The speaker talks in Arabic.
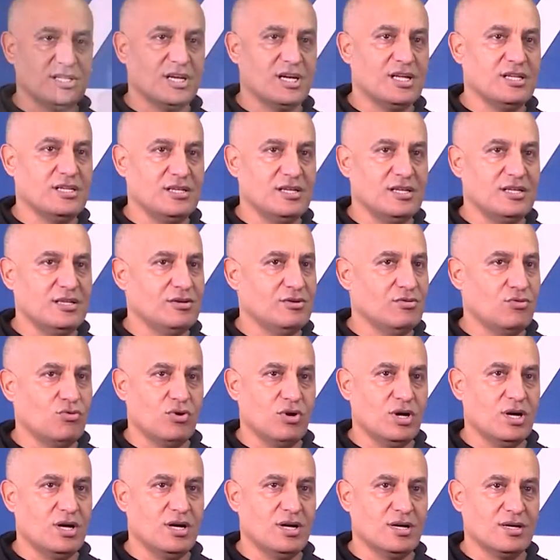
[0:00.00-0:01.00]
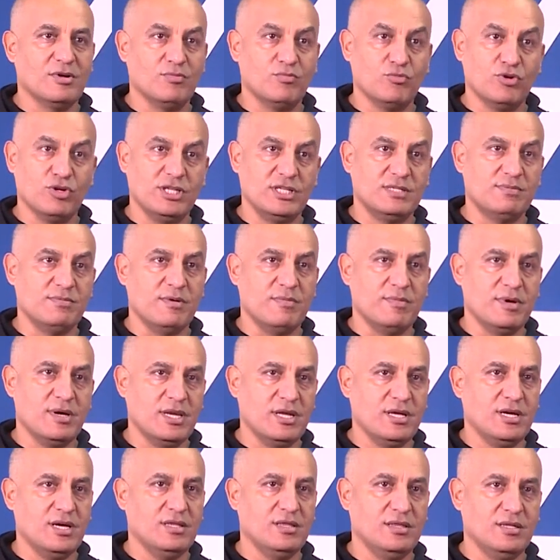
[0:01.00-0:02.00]
المجال ديالي هو مهندس
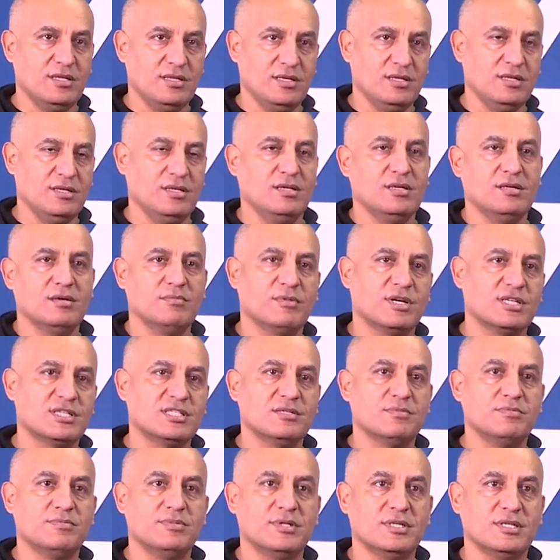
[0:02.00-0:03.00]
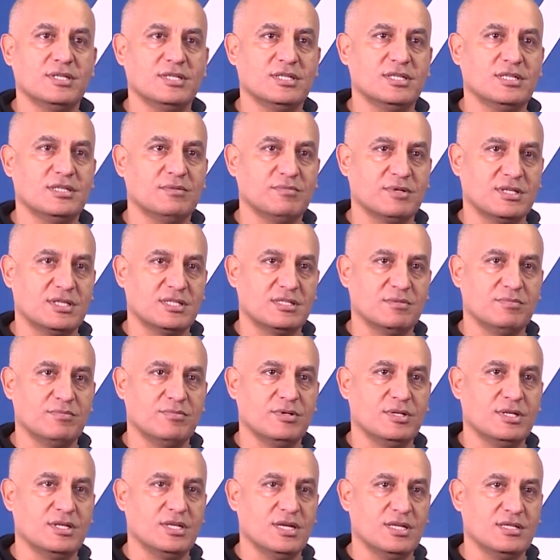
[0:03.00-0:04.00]
معماري عندي مكتب مكتب
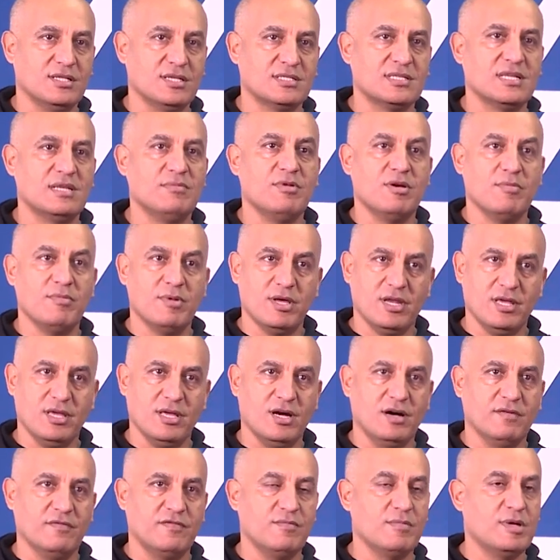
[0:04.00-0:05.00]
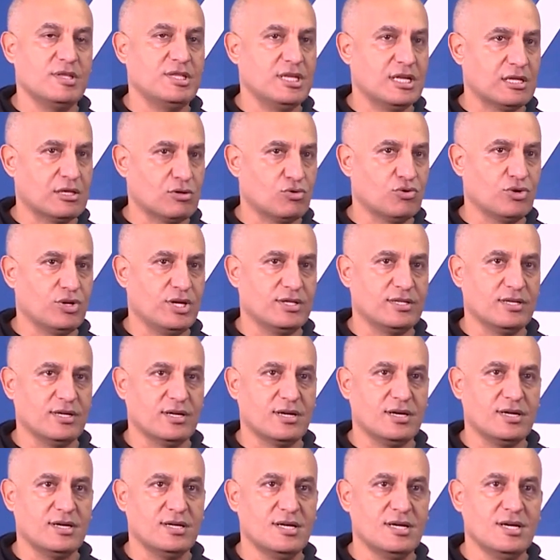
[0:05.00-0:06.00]
الهندسه المعماريه في مدينه
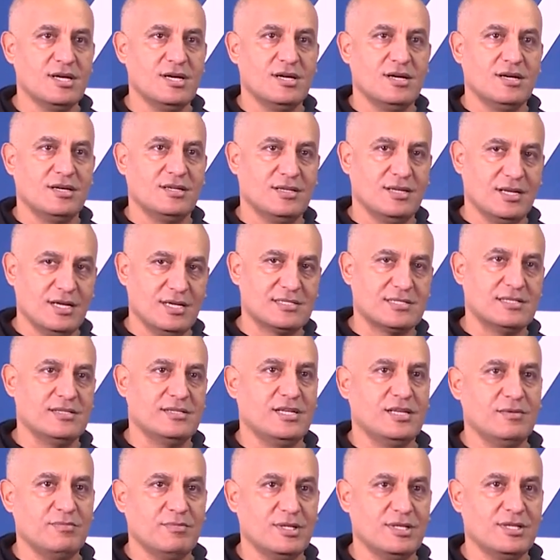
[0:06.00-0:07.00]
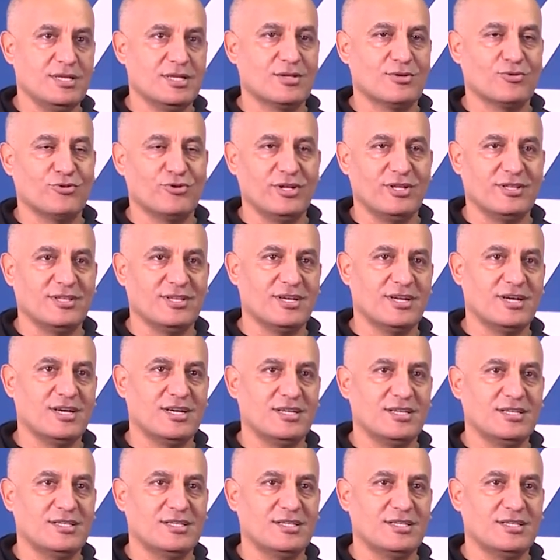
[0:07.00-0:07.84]
القنيطره انا الاصل ديالي مدينه القنيطره